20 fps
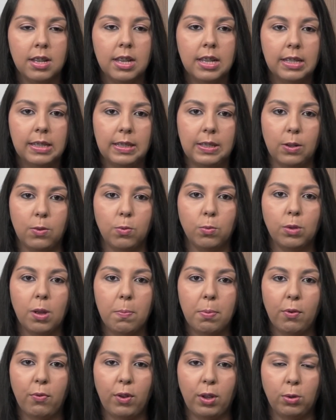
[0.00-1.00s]
Segundo a
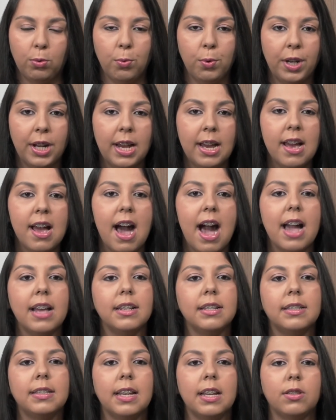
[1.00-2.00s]
Prefeitura, a
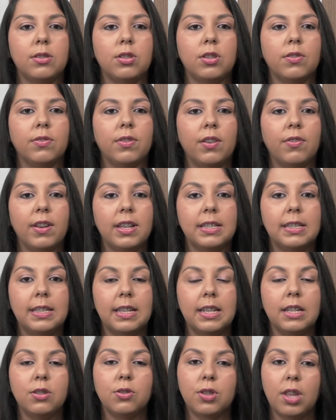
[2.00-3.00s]
iniciativa vai
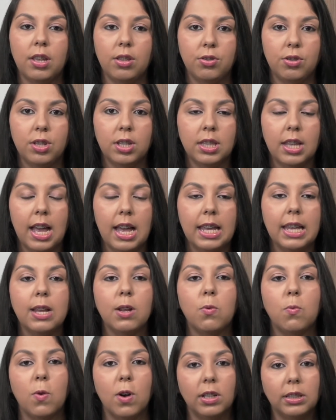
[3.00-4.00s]
ser estendida
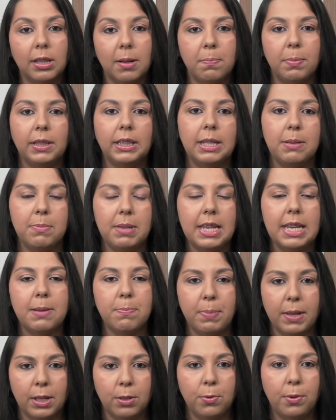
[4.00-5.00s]
enquanto a pandemia
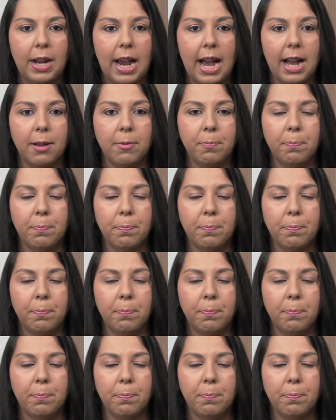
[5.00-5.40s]
perdurar.